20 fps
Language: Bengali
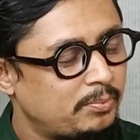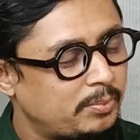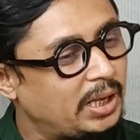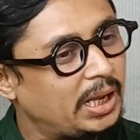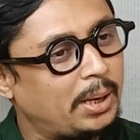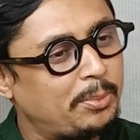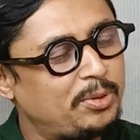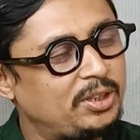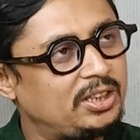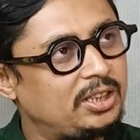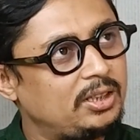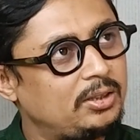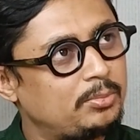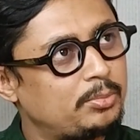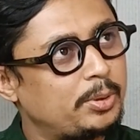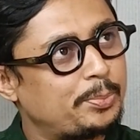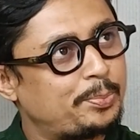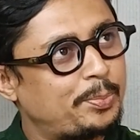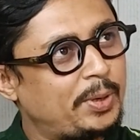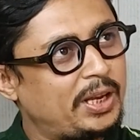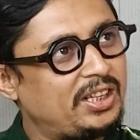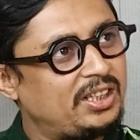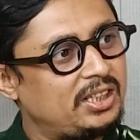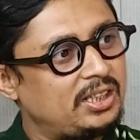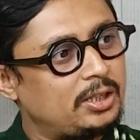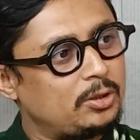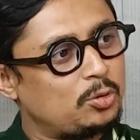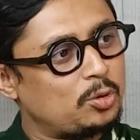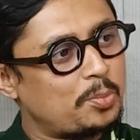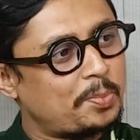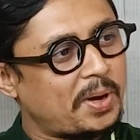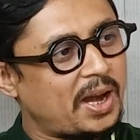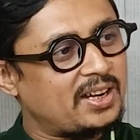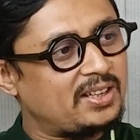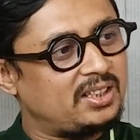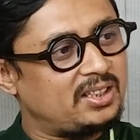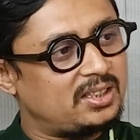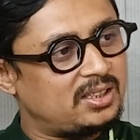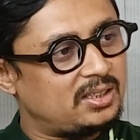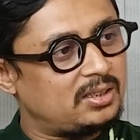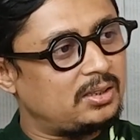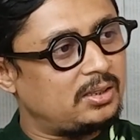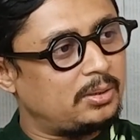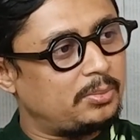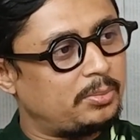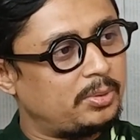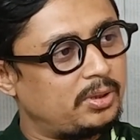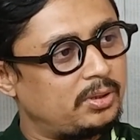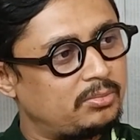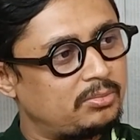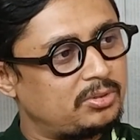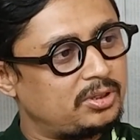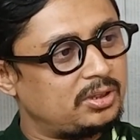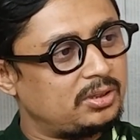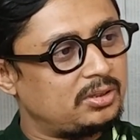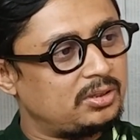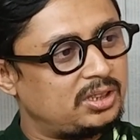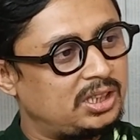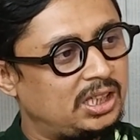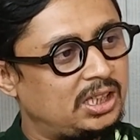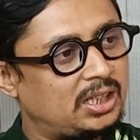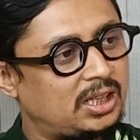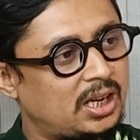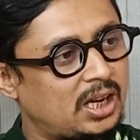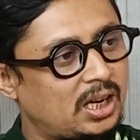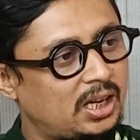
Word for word: এমনিতেই পেন্টিংয়ের কোনো প্র্যাকটিস শিক্ষা